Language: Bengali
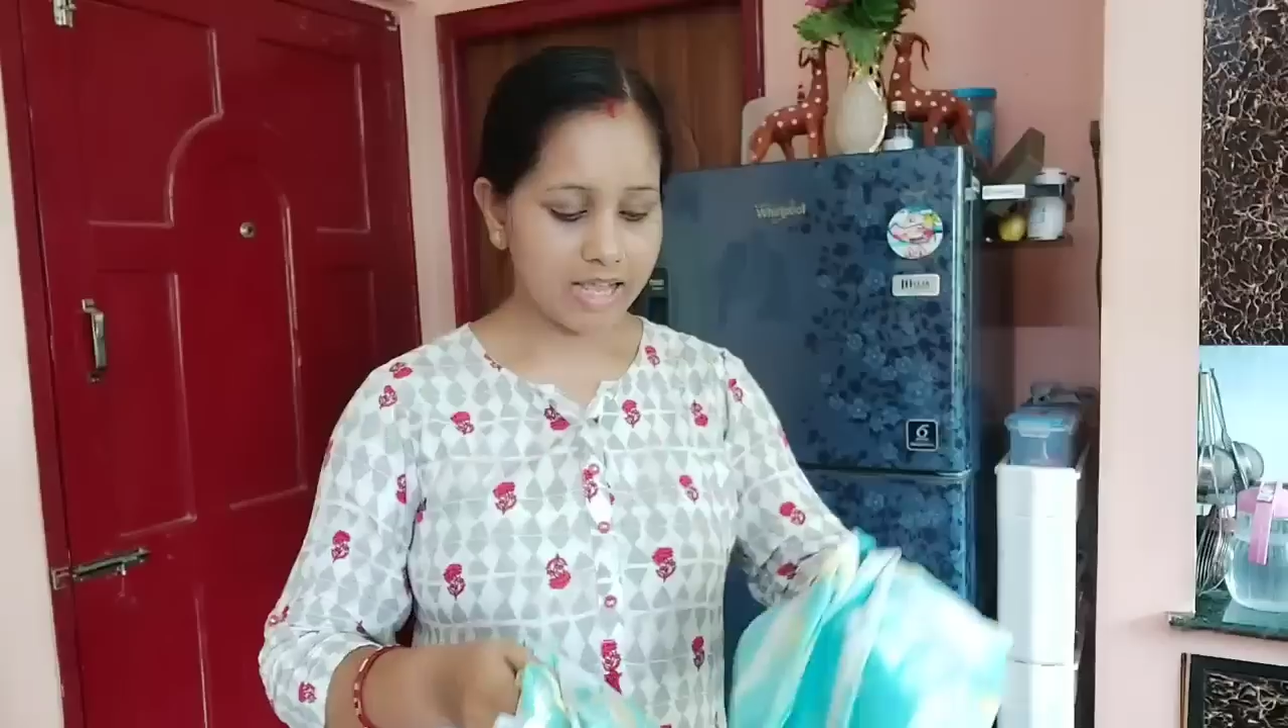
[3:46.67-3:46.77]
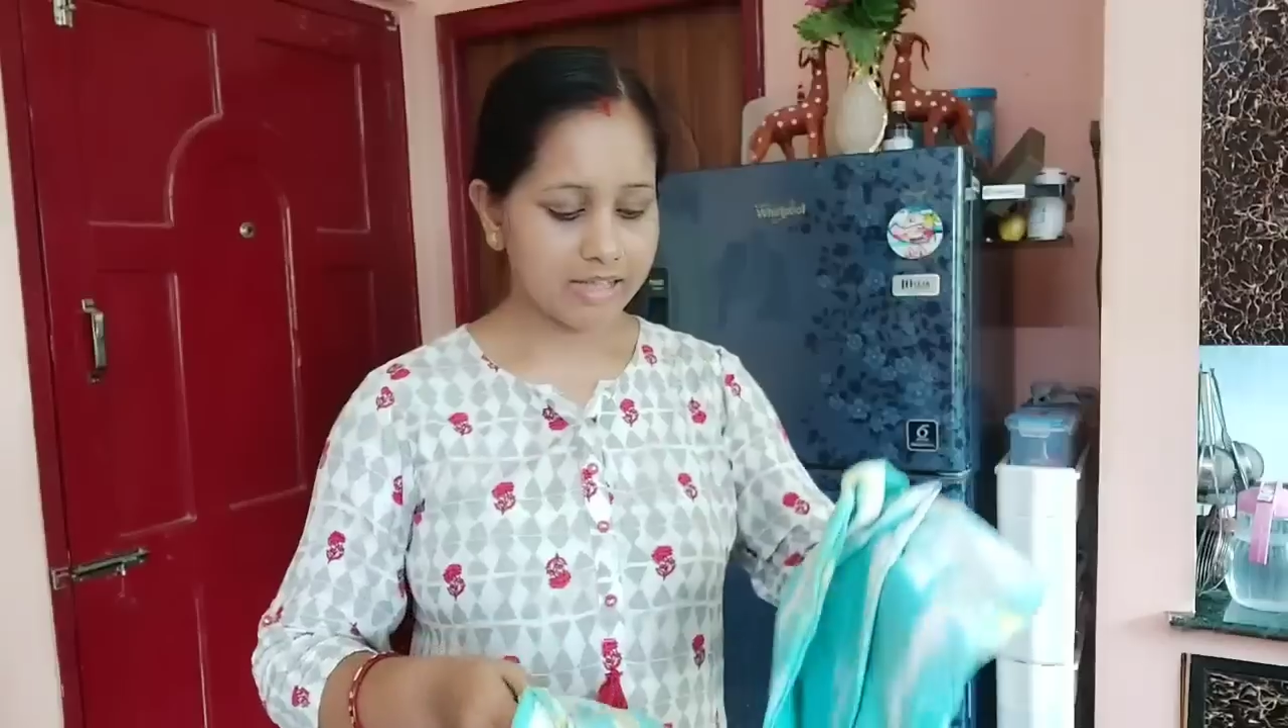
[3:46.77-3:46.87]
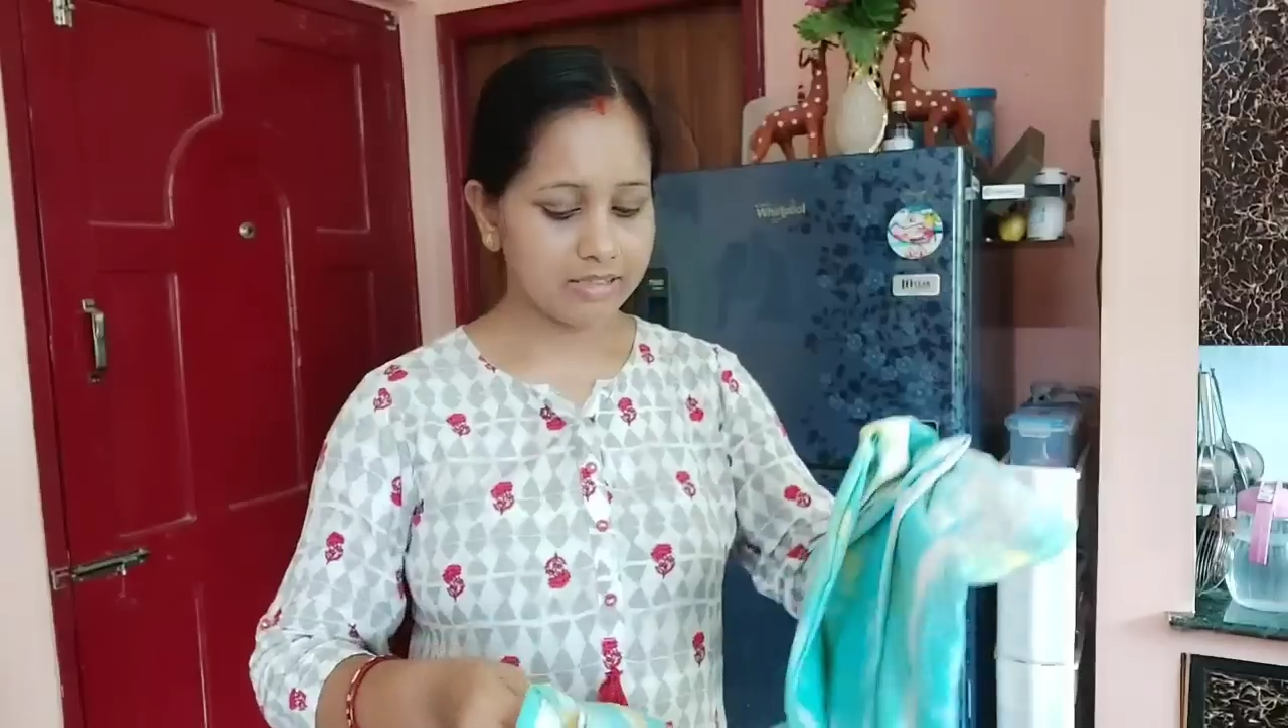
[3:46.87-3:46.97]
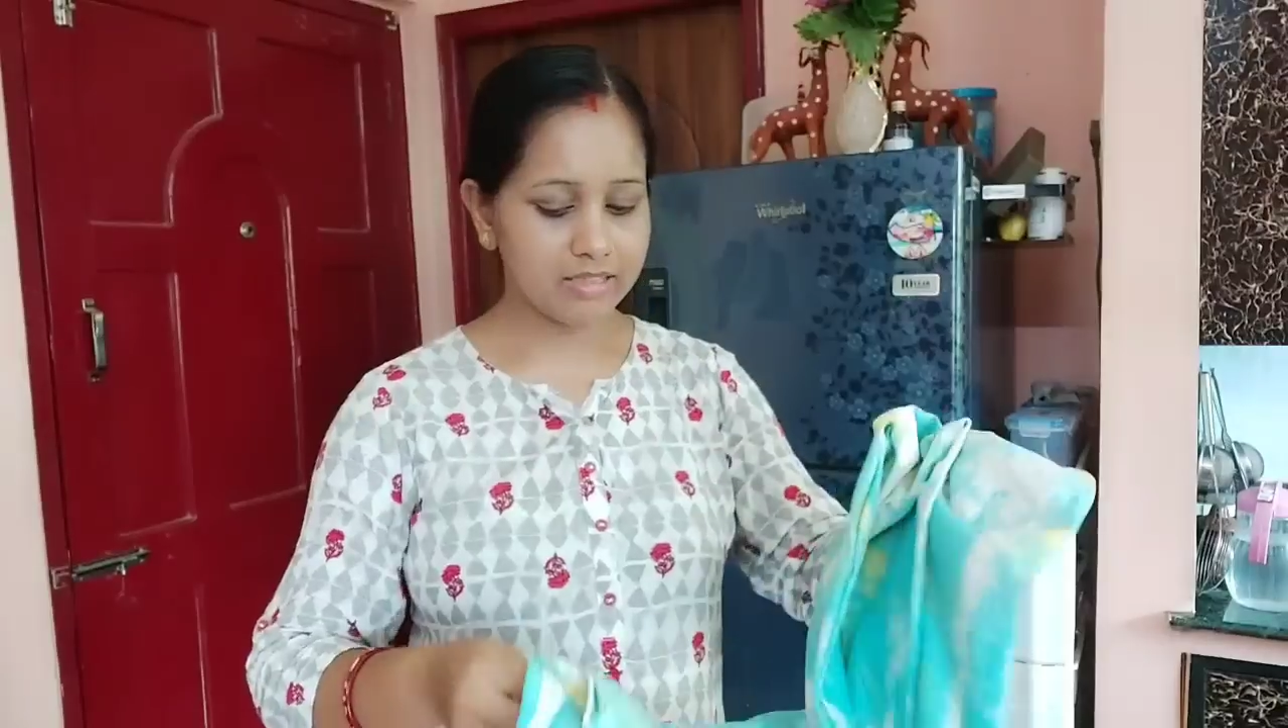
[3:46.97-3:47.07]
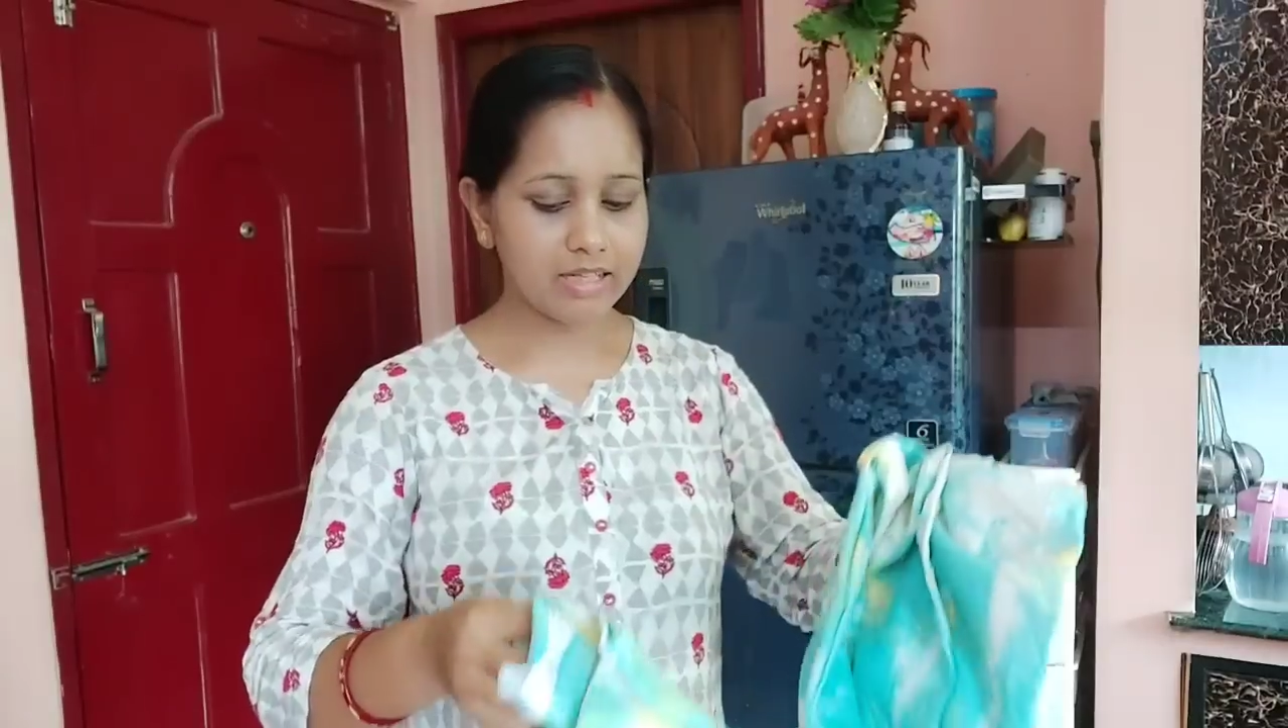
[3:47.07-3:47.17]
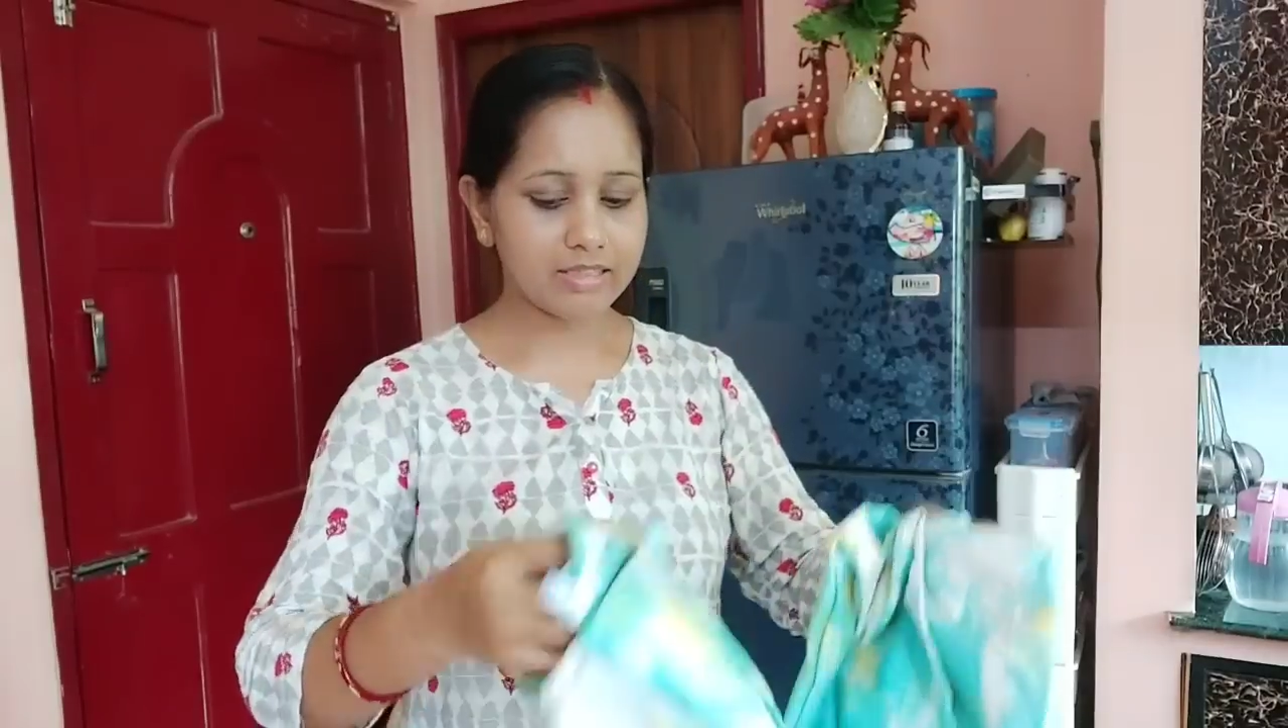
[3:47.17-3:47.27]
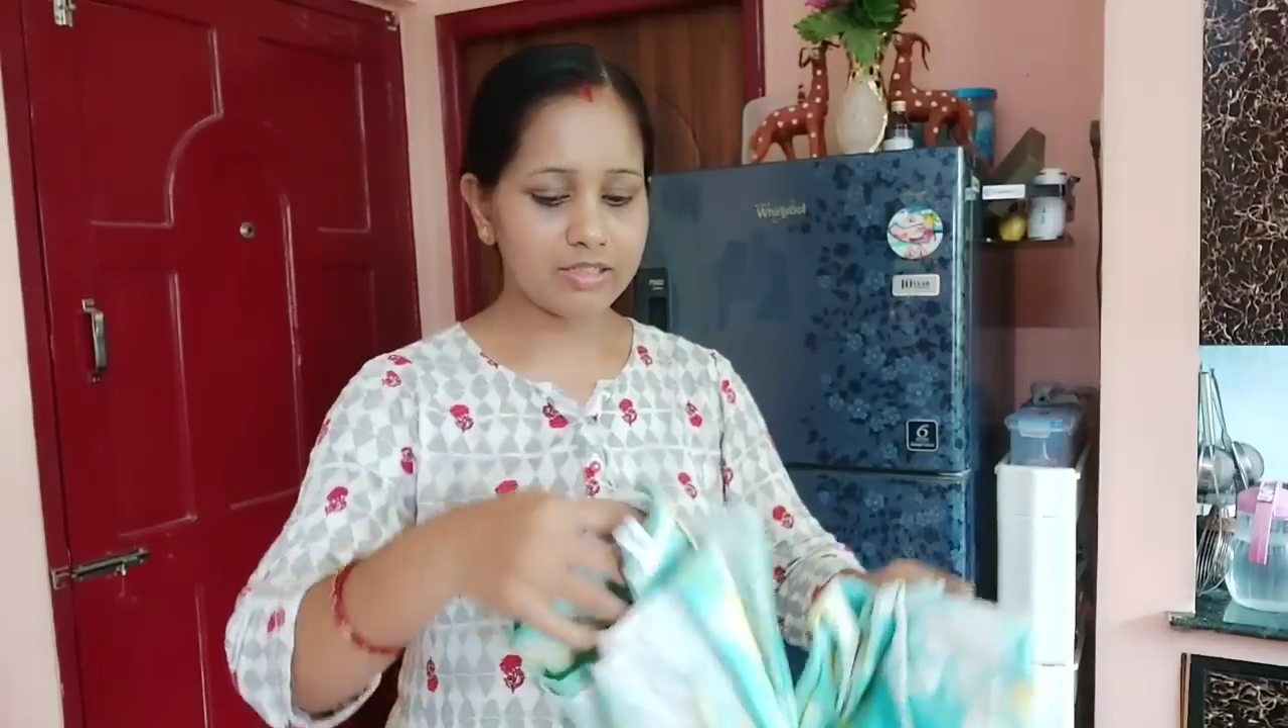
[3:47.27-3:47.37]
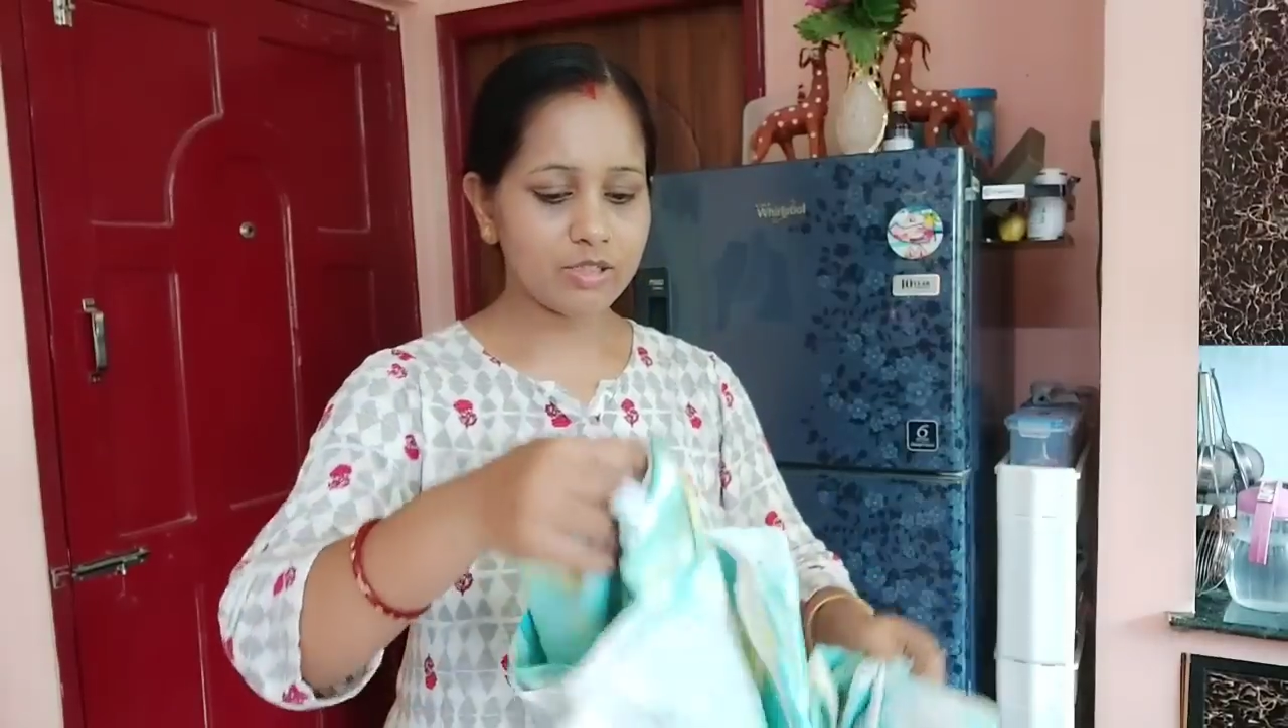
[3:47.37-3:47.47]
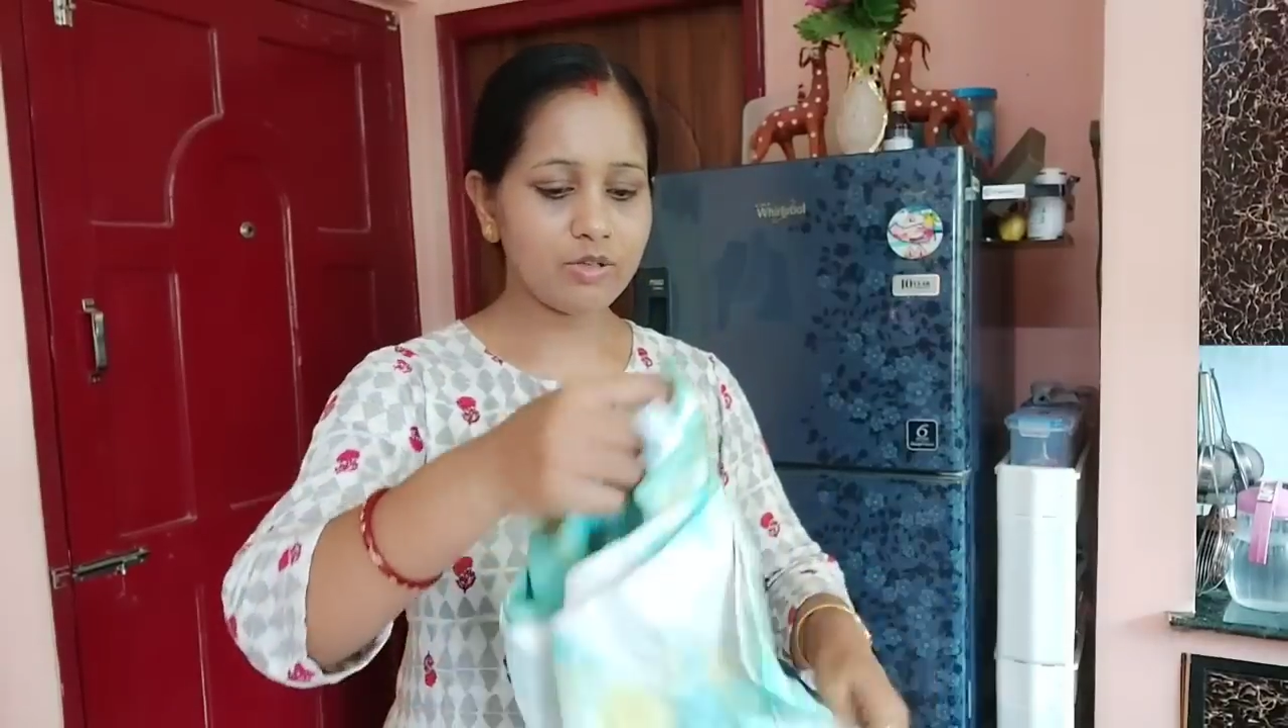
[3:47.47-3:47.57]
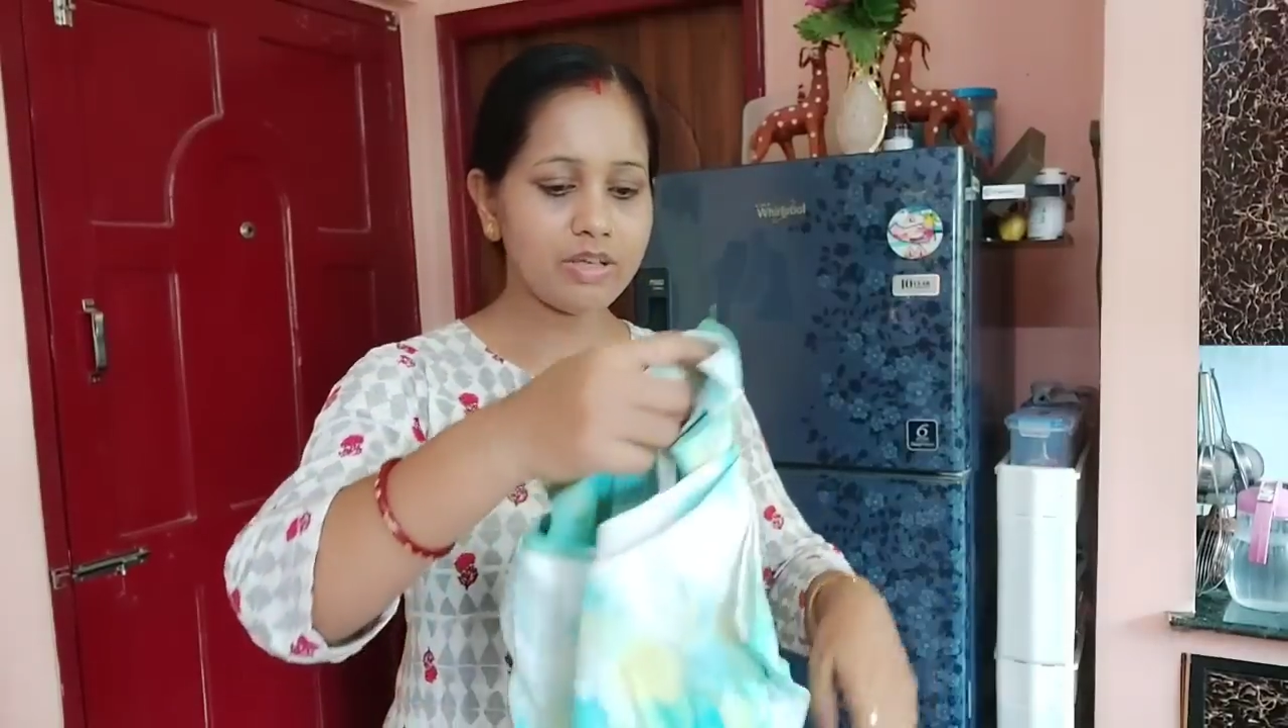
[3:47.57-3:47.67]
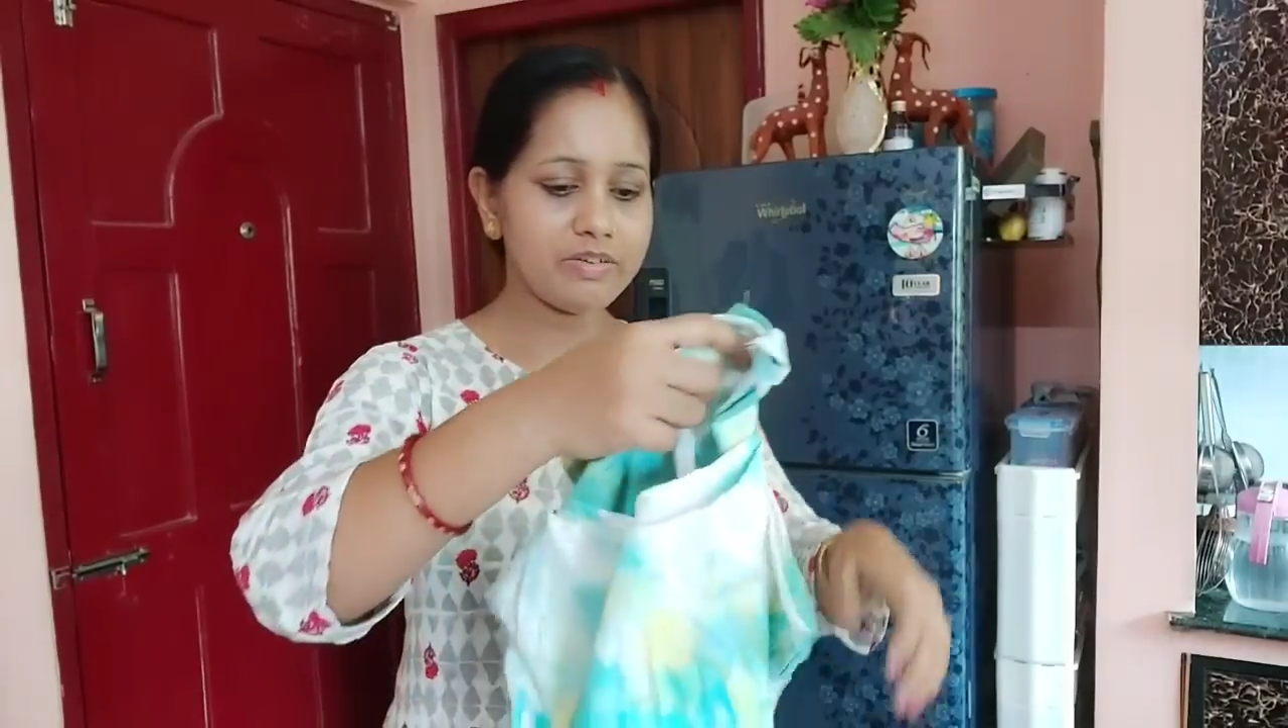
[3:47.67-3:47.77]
আগের দিন তাতান যখন